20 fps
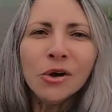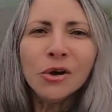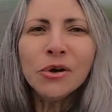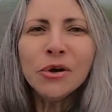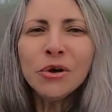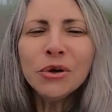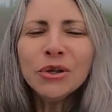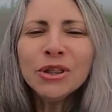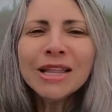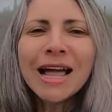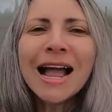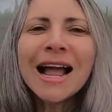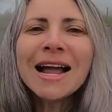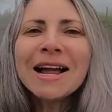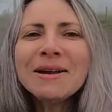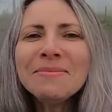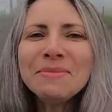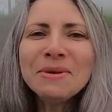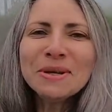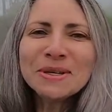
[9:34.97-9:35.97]

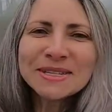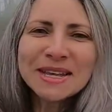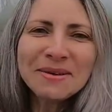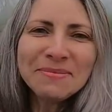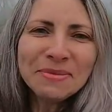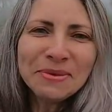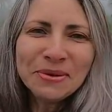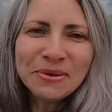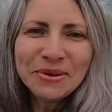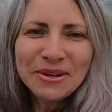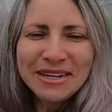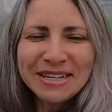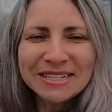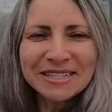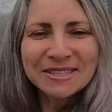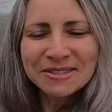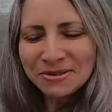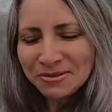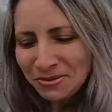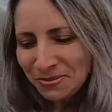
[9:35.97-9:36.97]
Olá, meus
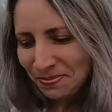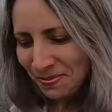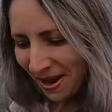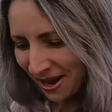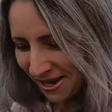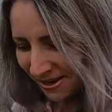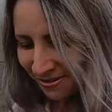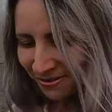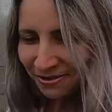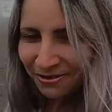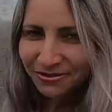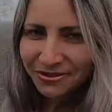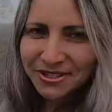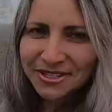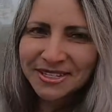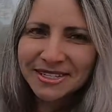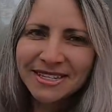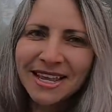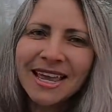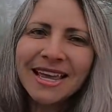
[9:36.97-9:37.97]
amores, tudo bem com
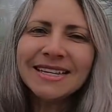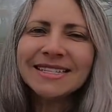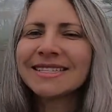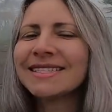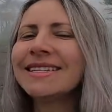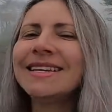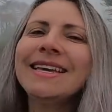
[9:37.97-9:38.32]
vocês?